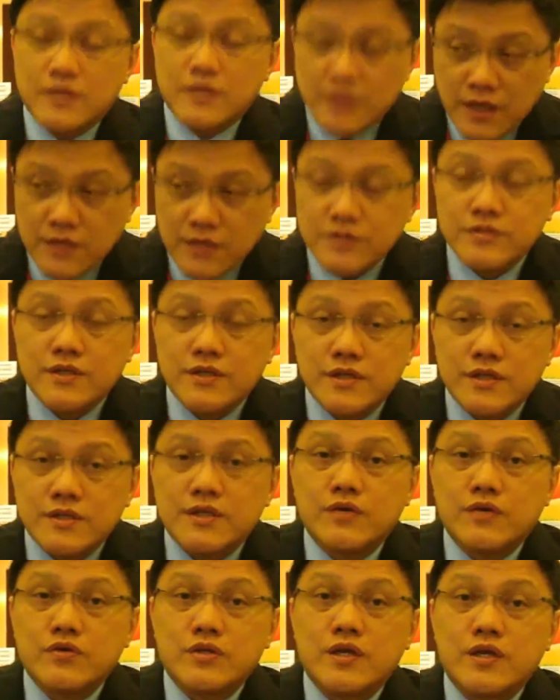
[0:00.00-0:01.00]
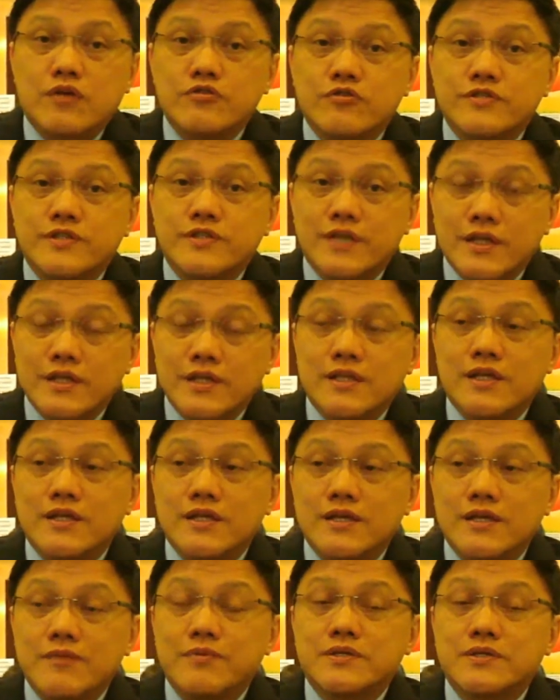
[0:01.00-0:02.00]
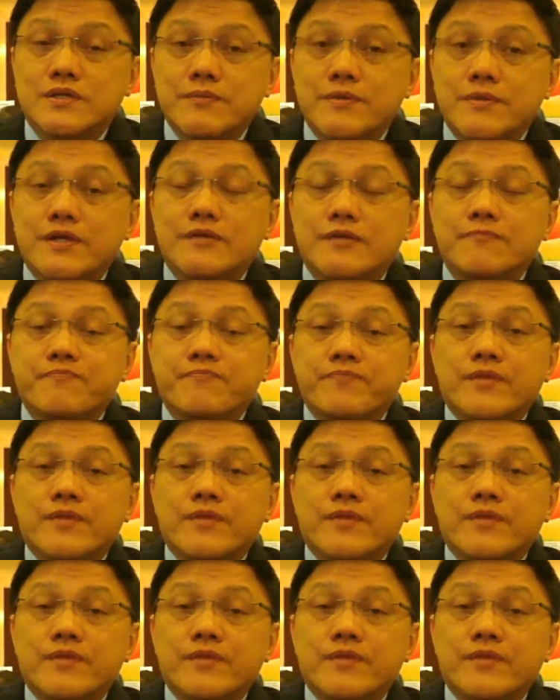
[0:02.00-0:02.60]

Yan tinatawag na congenital. Ibig sabihin,